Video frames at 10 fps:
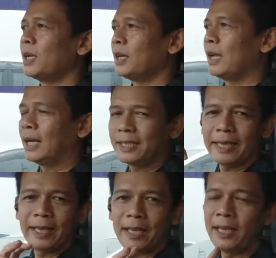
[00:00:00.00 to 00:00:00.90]
uh, alat
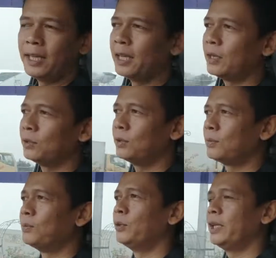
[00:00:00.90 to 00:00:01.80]
scanner ini nggak tutup
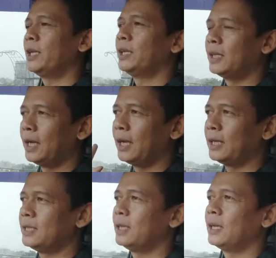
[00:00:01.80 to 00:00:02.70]
kemungkinan nggak
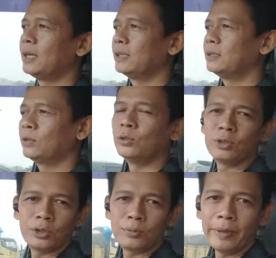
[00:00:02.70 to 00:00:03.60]
hanya
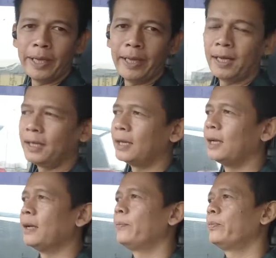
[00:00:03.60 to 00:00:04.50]
khusus bengkel
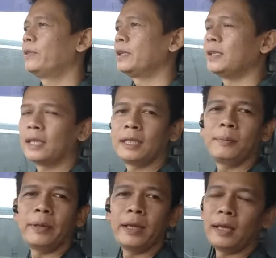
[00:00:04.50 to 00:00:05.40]
enggak ternyata
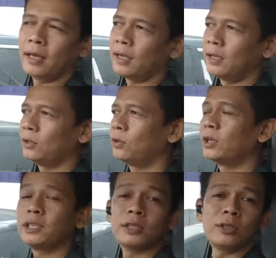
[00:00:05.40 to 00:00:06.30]
uh,
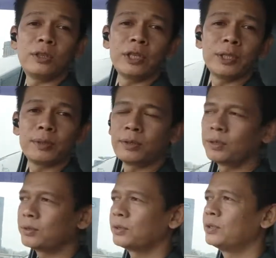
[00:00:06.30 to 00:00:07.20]
toko aksesoris
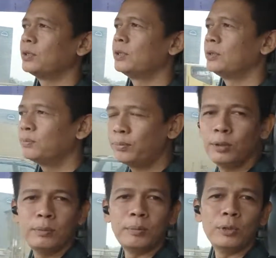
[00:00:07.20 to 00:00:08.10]

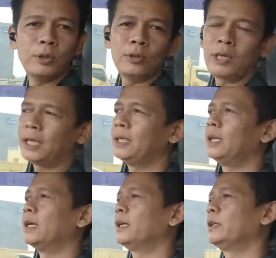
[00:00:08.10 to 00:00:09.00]
pun membutuhkannya